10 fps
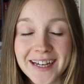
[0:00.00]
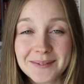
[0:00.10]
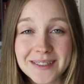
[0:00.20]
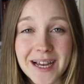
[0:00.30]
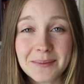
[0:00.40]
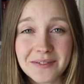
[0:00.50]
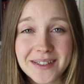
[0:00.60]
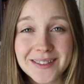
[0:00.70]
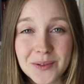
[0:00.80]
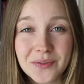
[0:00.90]
Aber es gab
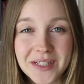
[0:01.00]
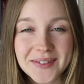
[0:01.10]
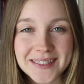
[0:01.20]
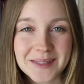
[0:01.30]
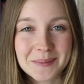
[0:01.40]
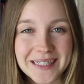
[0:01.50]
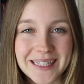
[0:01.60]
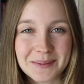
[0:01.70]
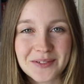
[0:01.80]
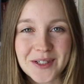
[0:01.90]
einfach so viel, was ich
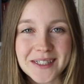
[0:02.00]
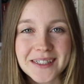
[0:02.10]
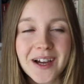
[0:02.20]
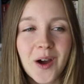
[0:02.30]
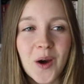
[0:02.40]
mitnehmen wollte.